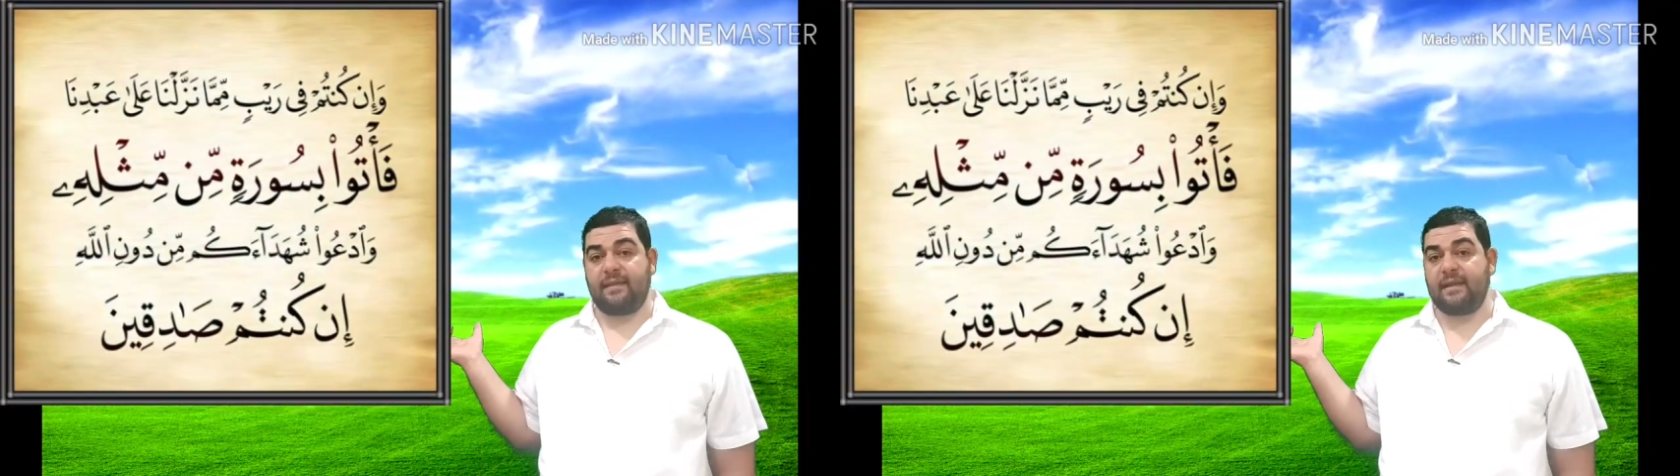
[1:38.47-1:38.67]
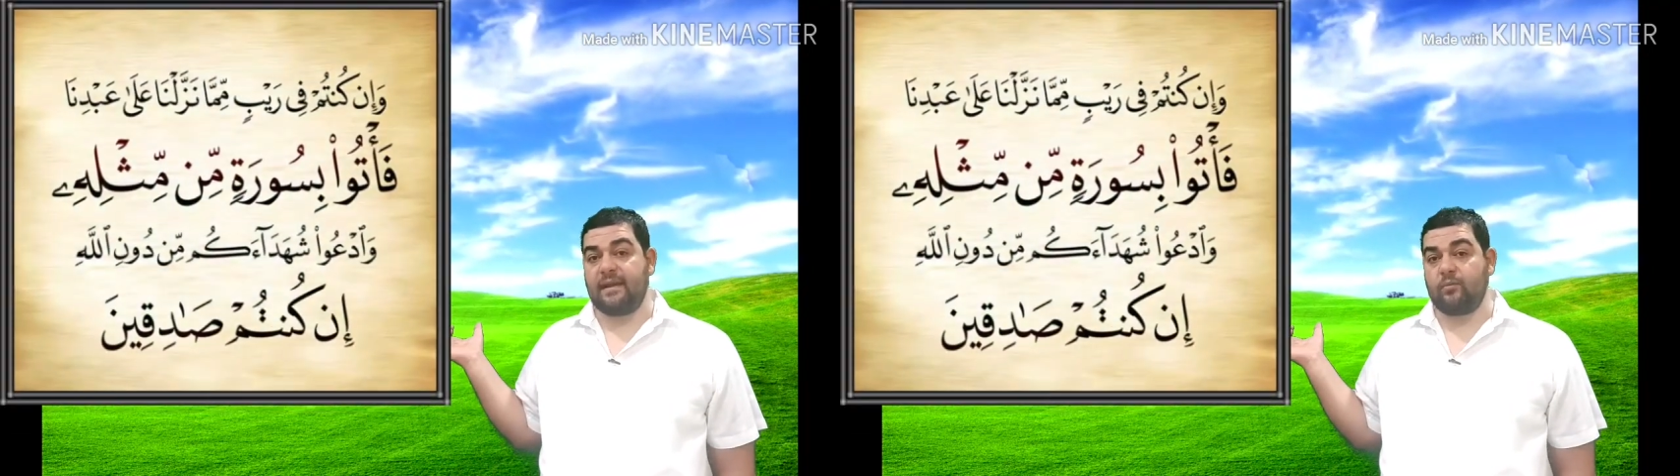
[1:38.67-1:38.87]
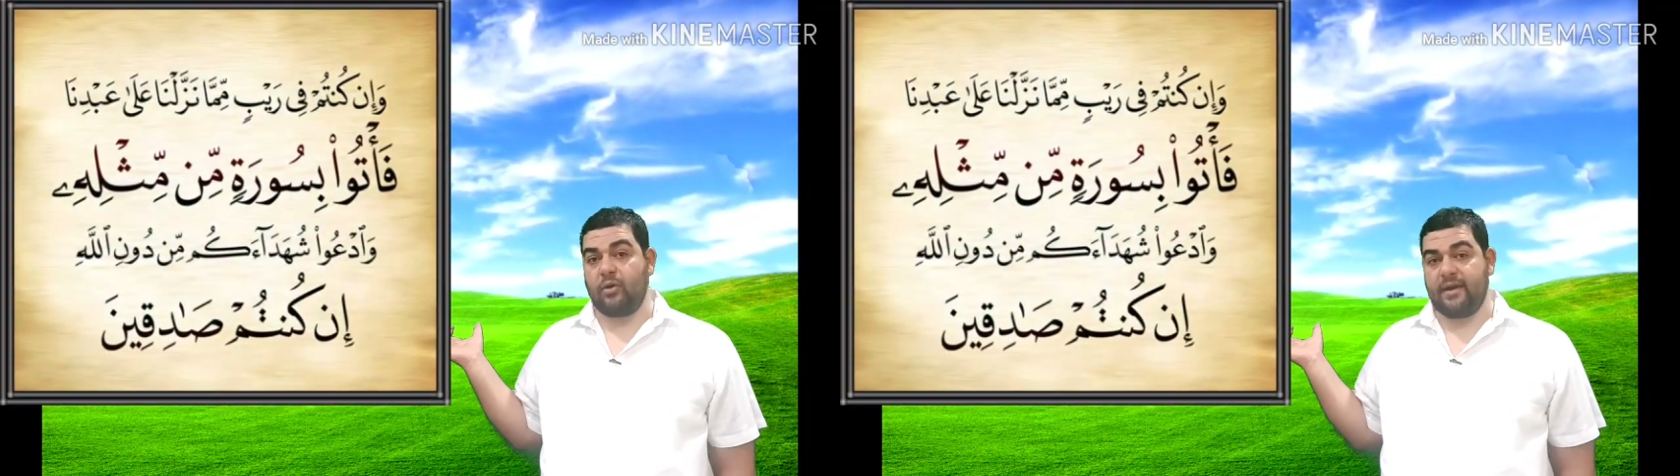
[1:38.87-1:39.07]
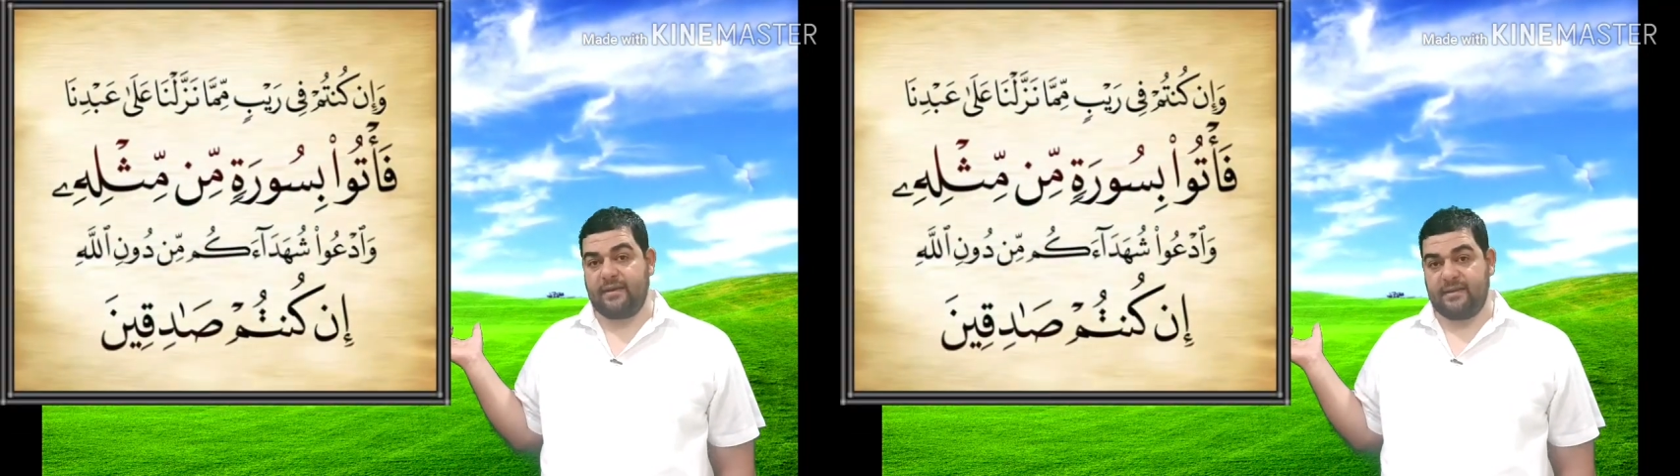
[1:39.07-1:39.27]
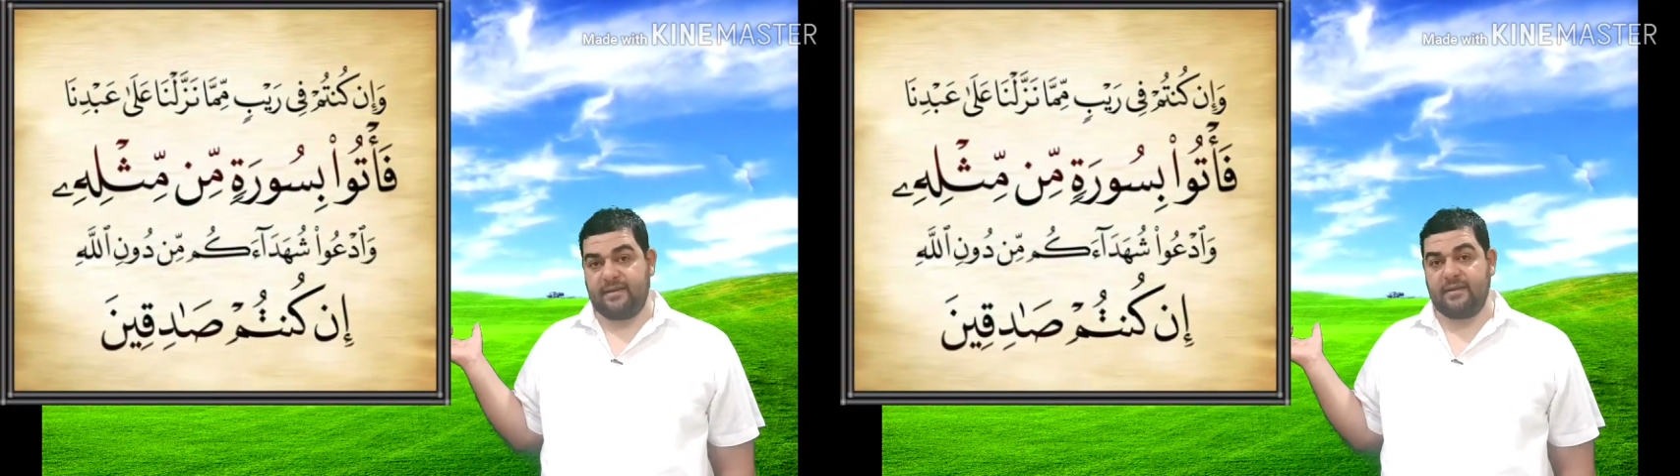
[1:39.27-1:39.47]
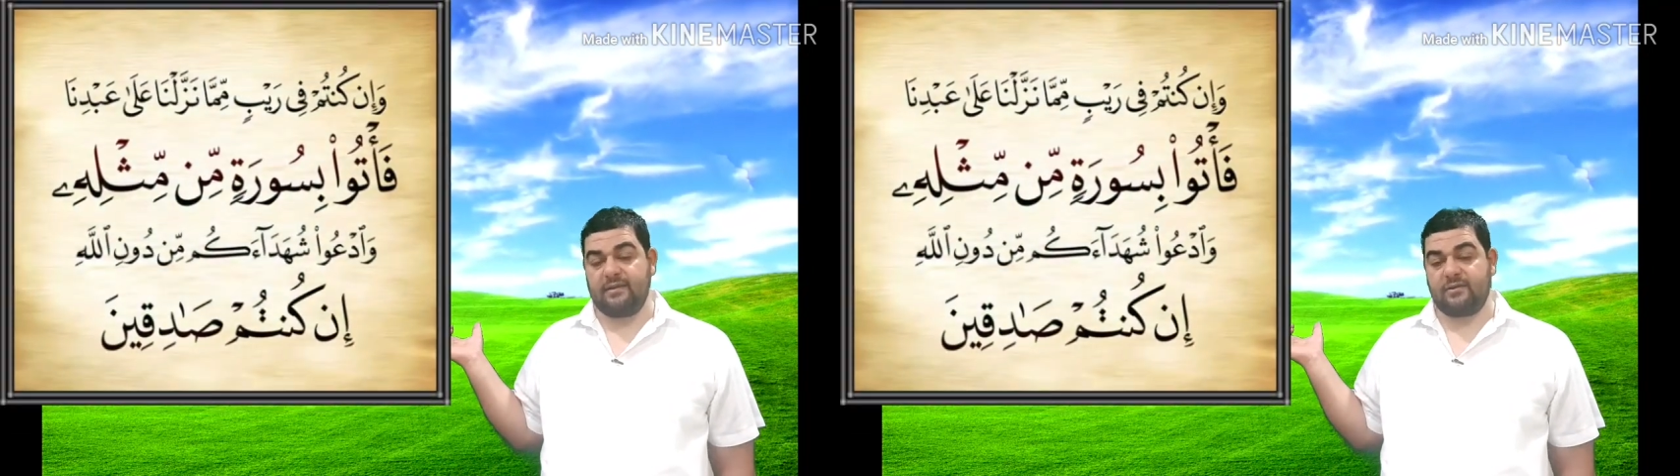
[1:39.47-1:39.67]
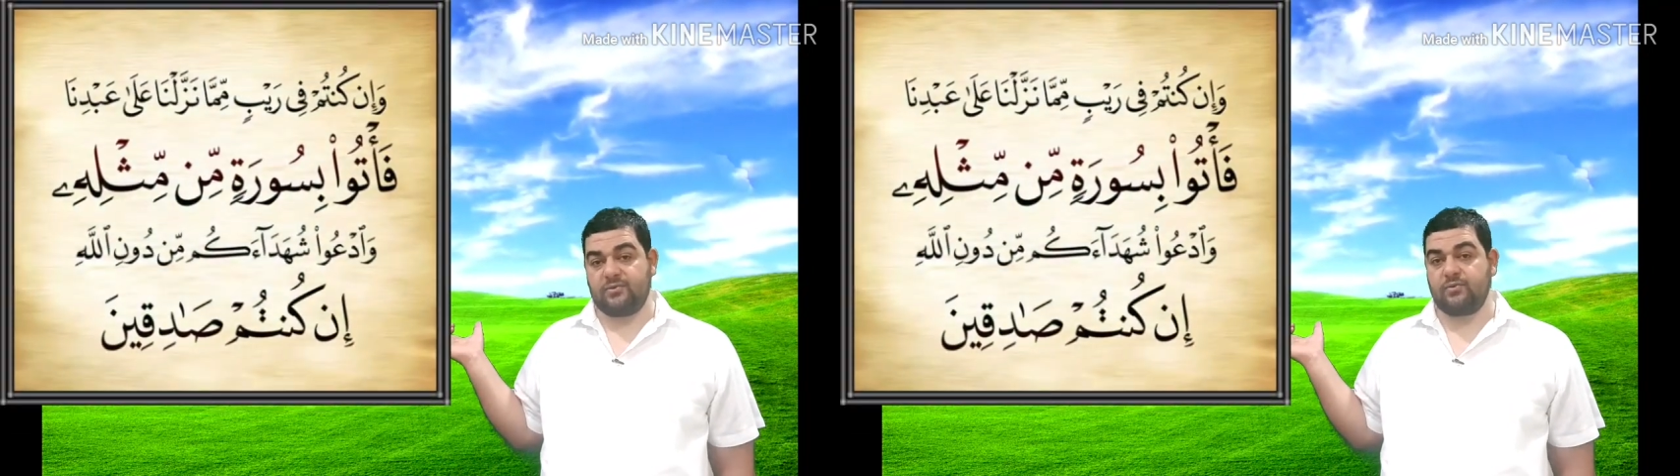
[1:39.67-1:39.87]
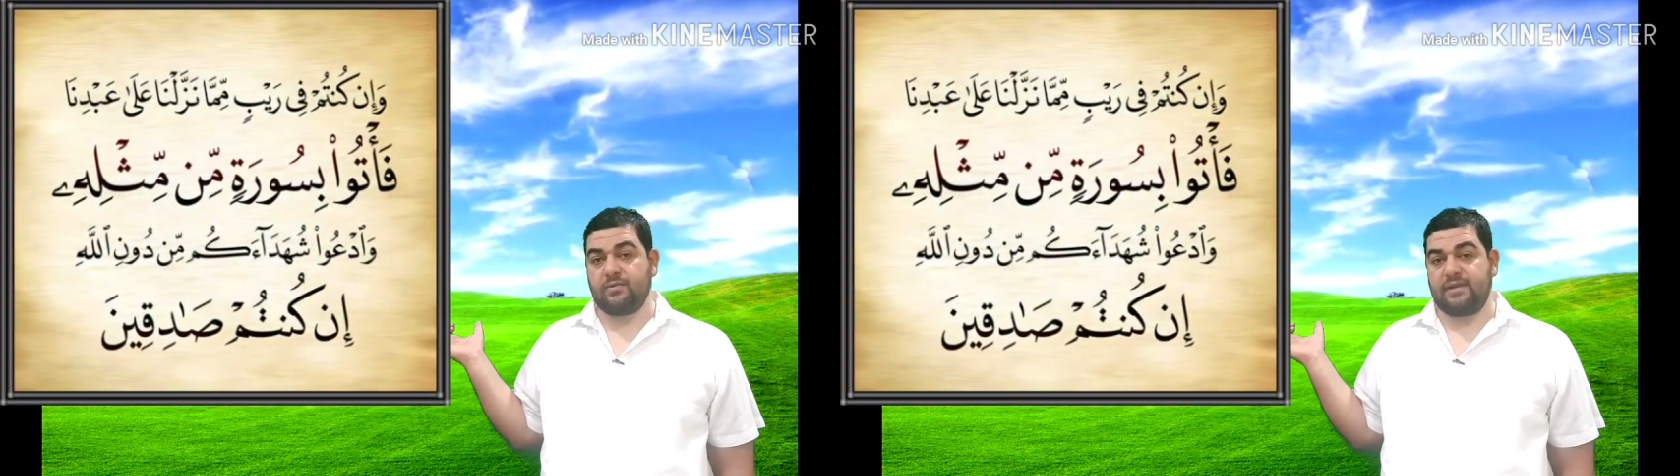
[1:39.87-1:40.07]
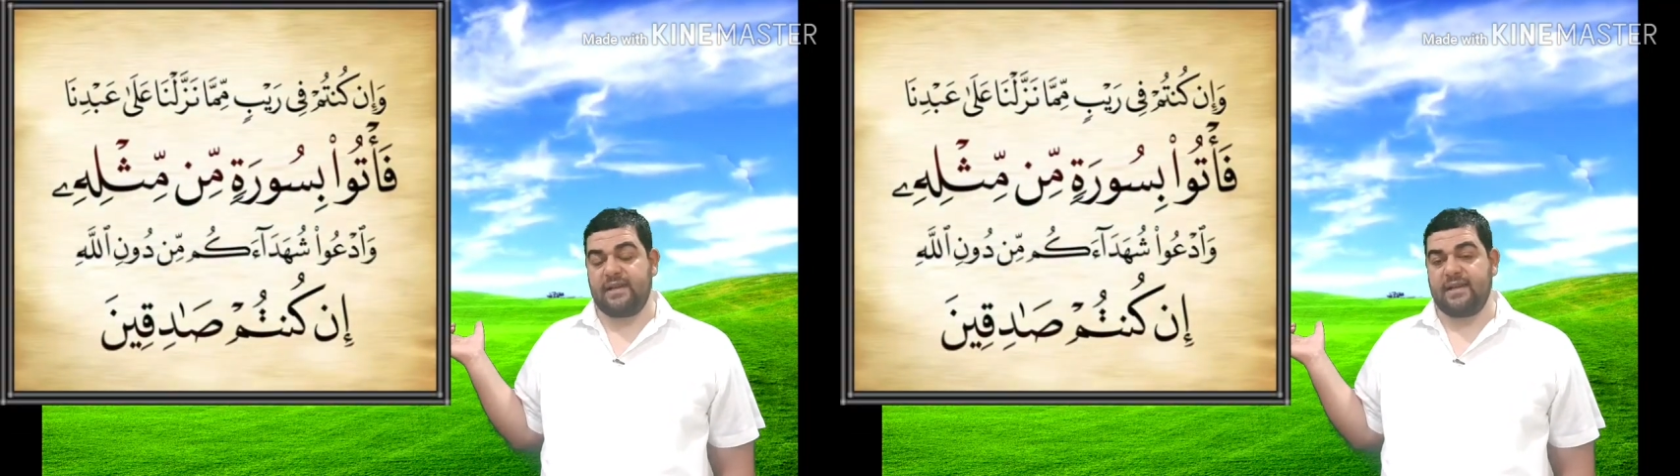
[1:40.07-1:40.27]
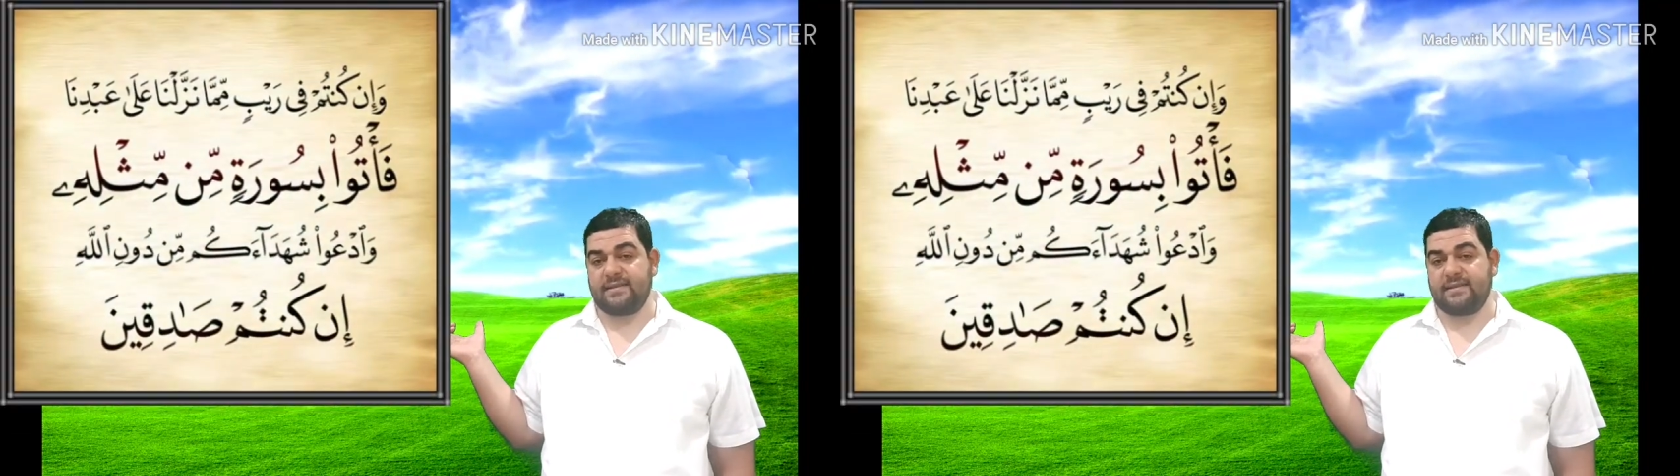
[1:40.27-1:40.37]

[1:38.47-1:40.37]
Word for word: إلى المعاندين لرسول الله